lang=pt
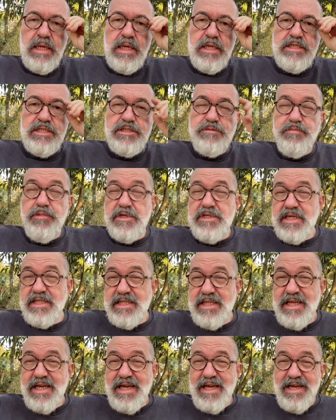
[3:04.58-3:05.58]
A gente pode
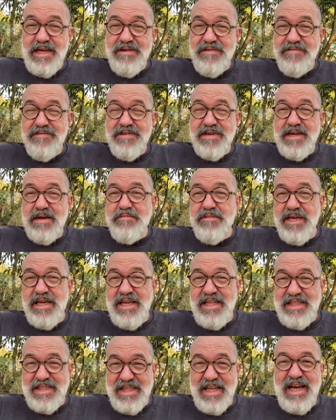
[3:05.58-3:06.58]
até ficar meio
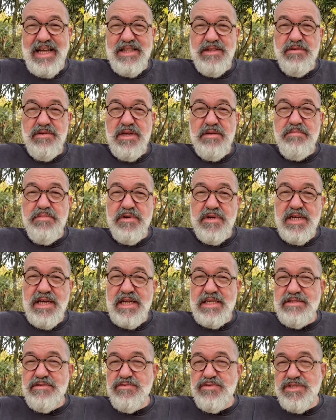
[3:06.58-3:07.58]
irritado, né? Porque
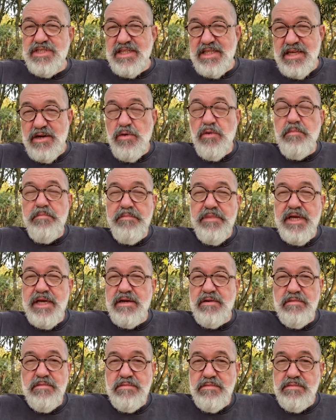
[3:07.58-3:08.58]
elas nos
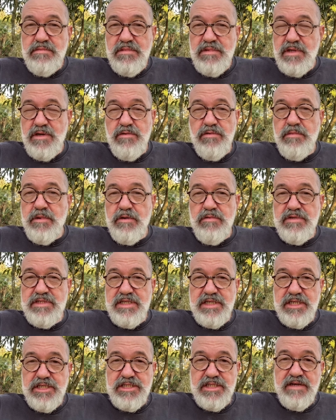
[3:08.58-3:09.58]
interromperam em alguma coisa
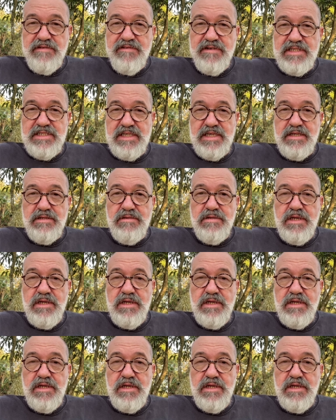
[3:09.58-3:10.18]
que a gente está fazendo.